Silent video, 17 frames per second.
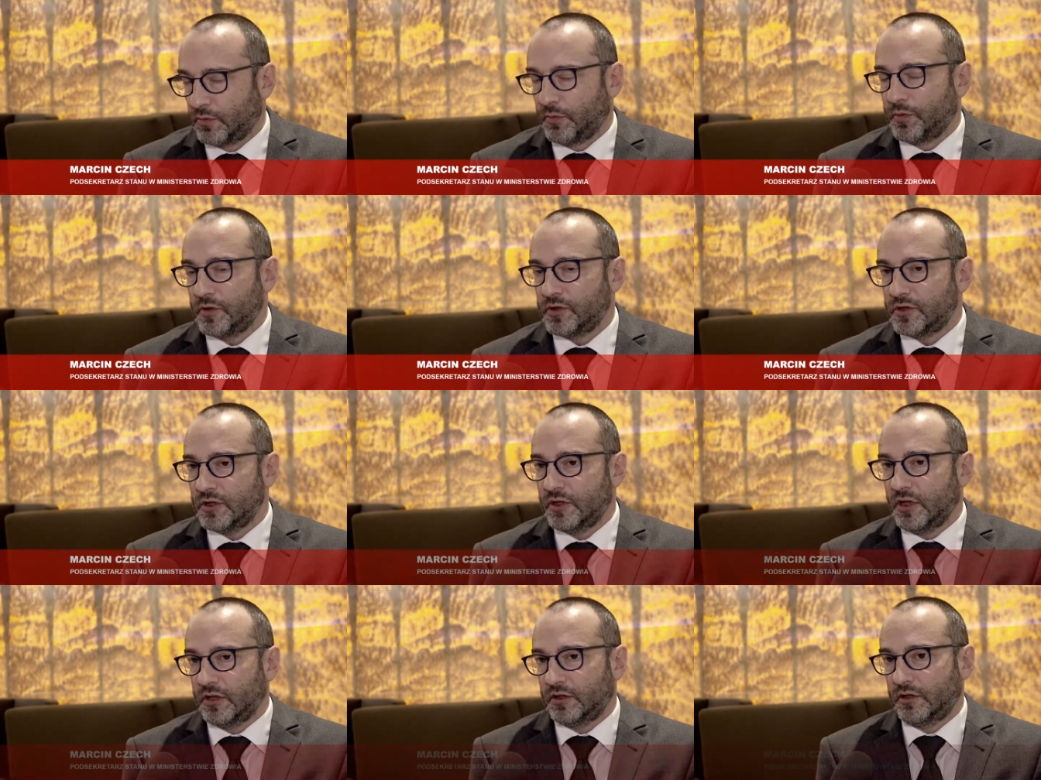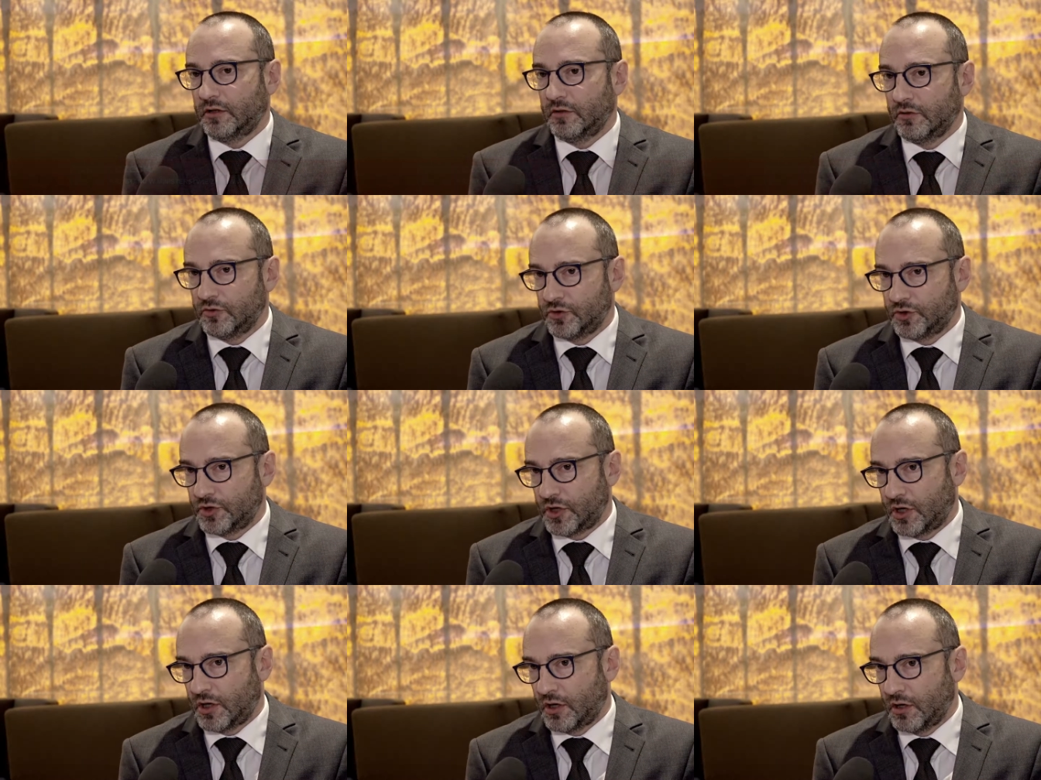Po pierwsze dlatego,
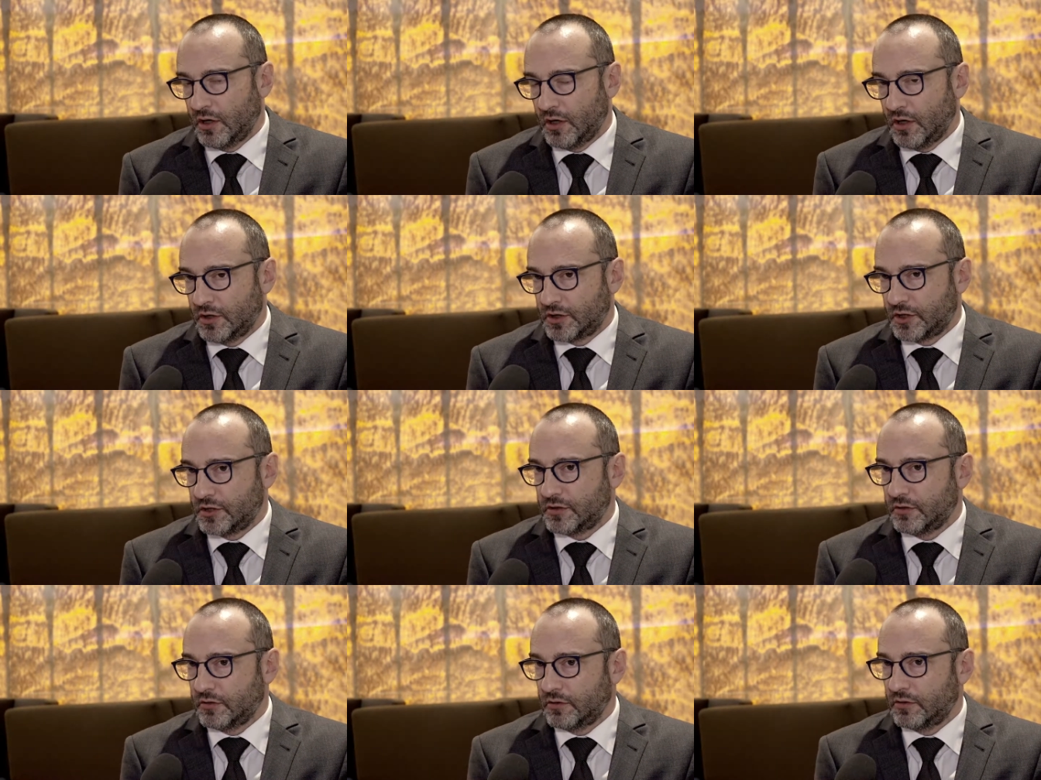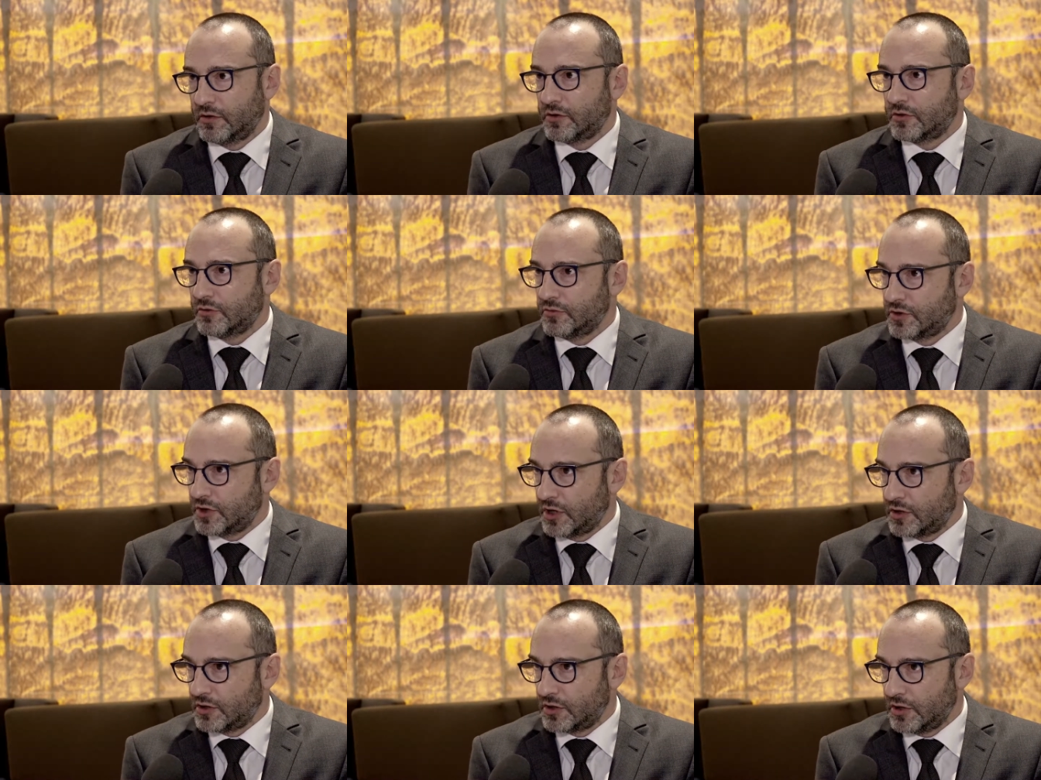że często dotyczą
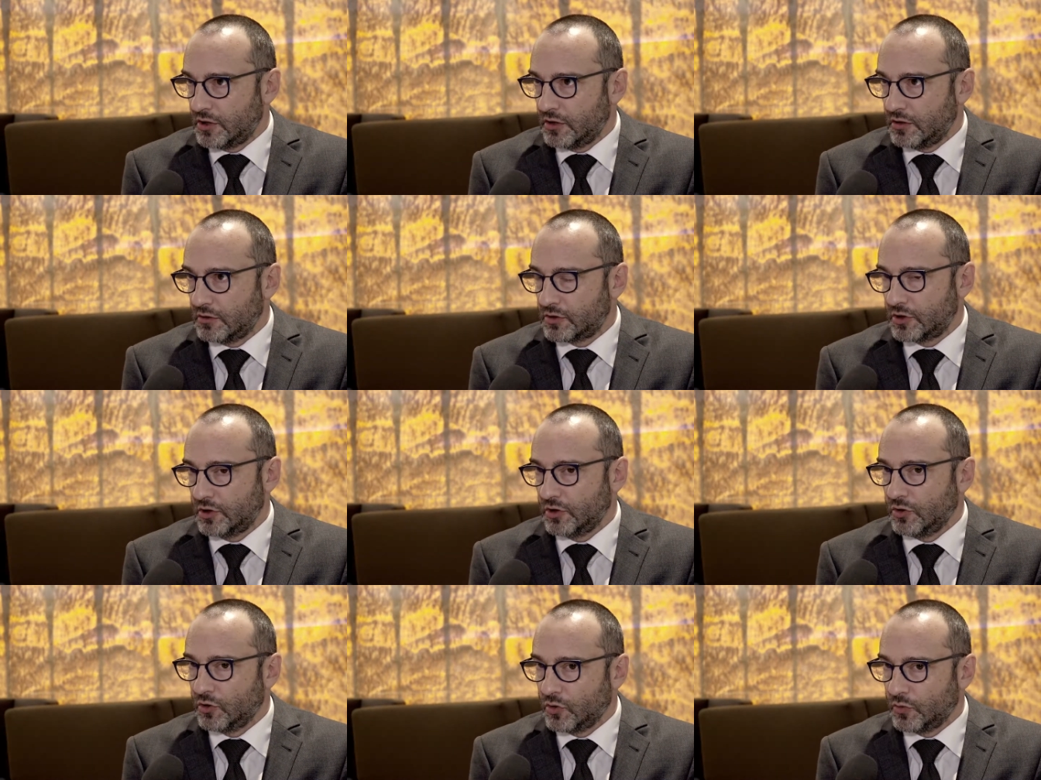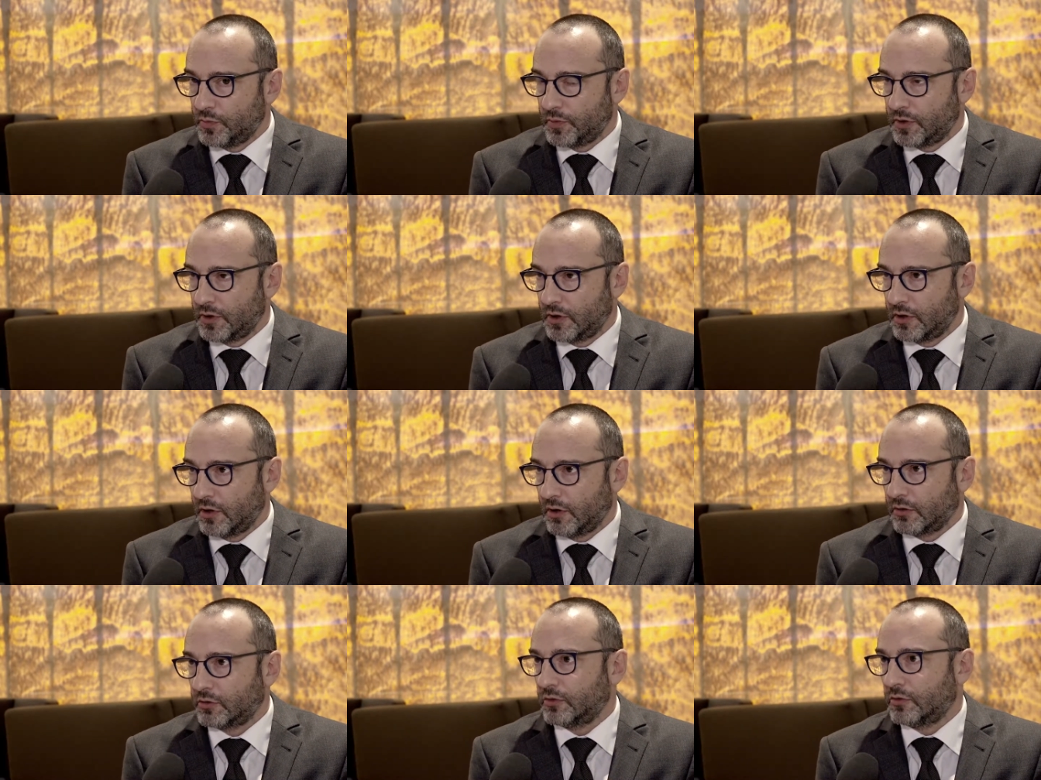dzieci, czyli grupy,
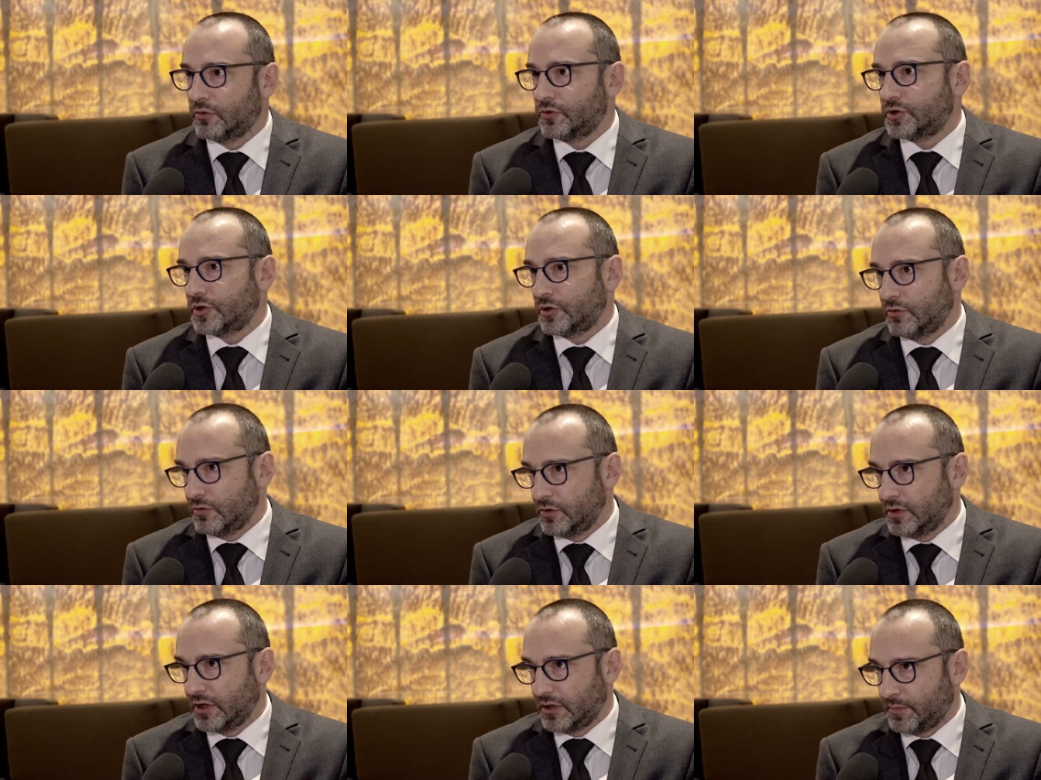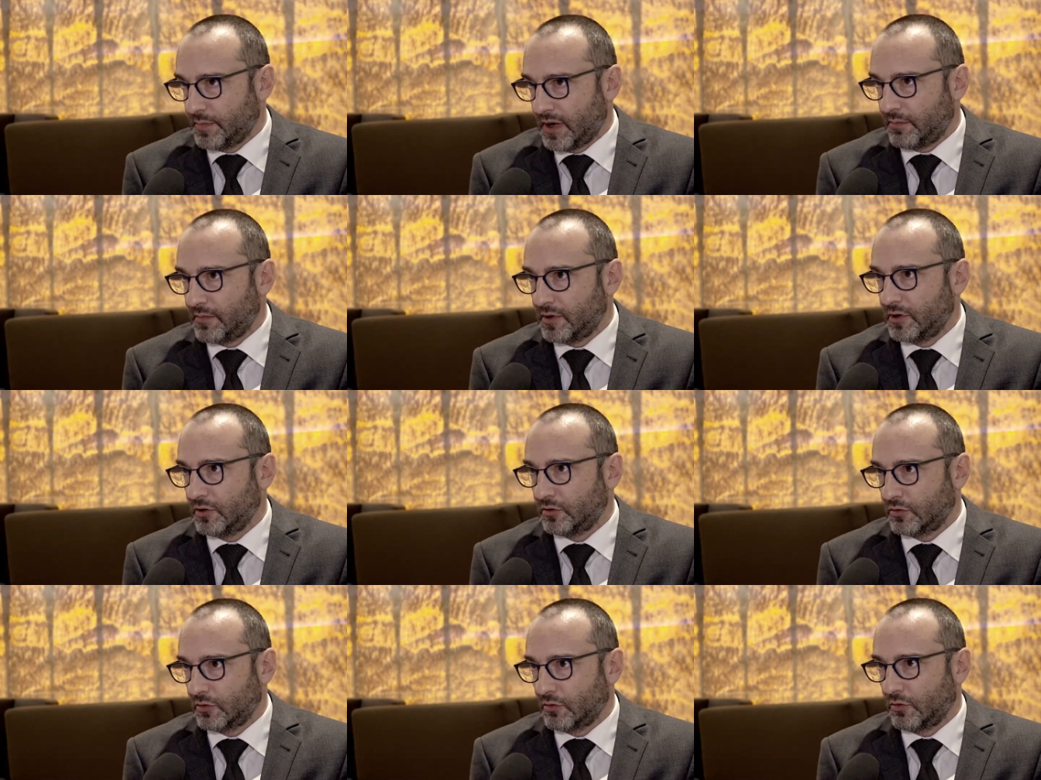o którą szczególnie dbamy
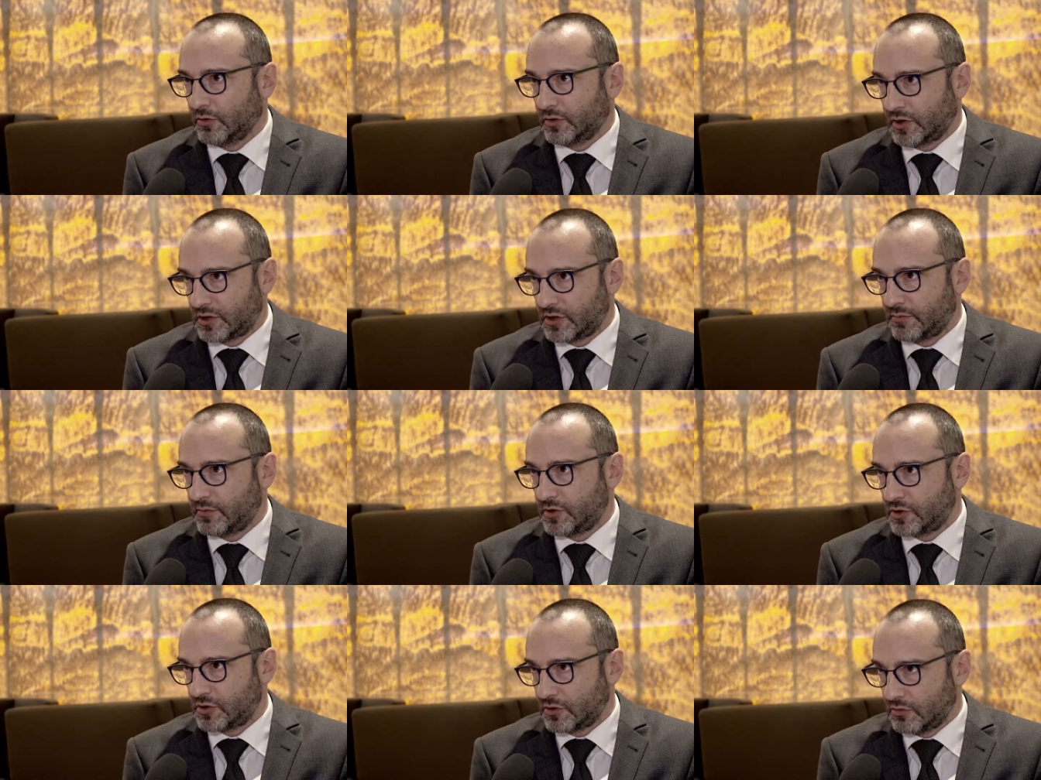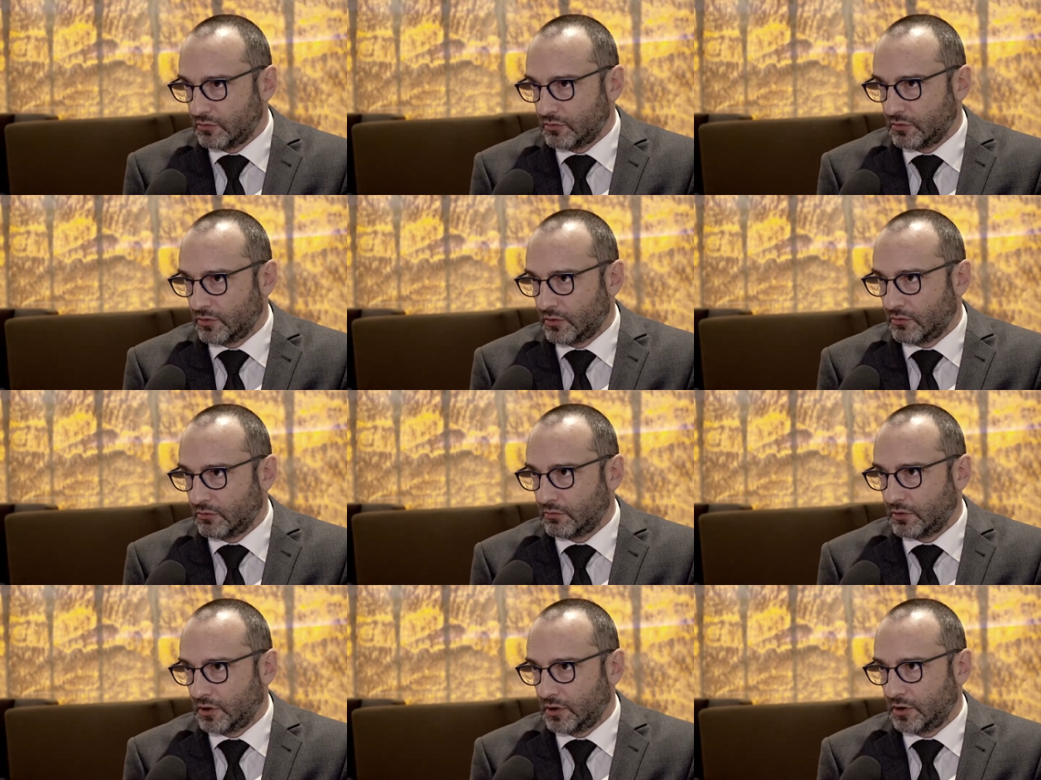i którą otaczamy
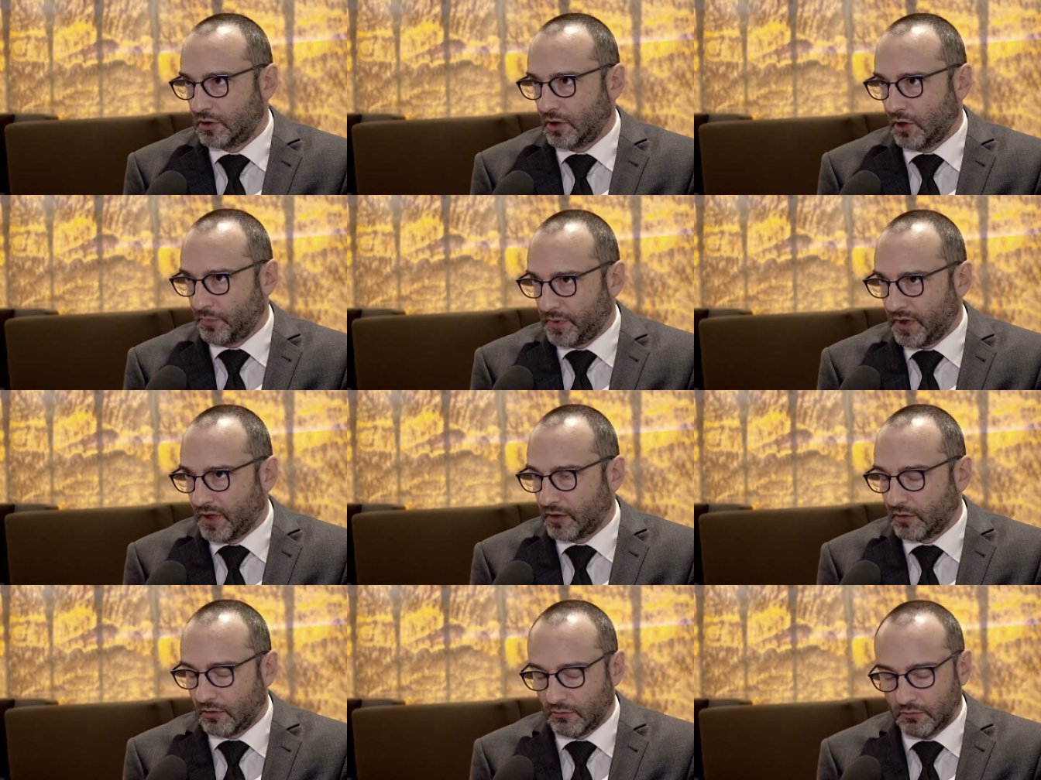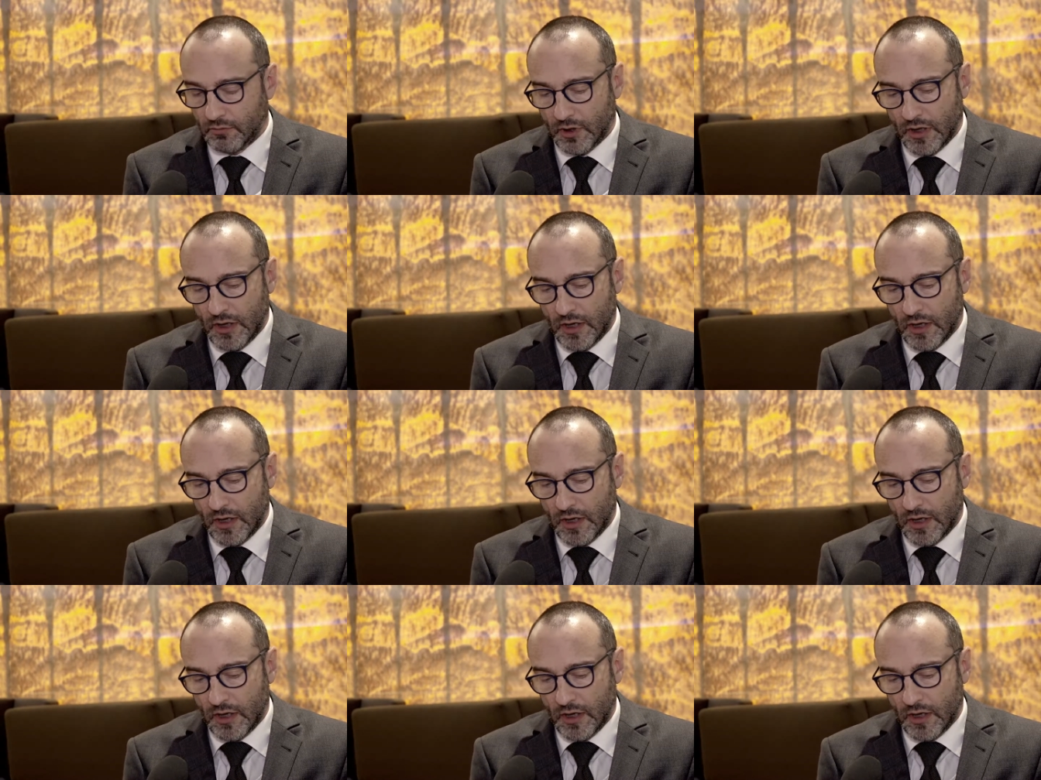szczególną e, opieką.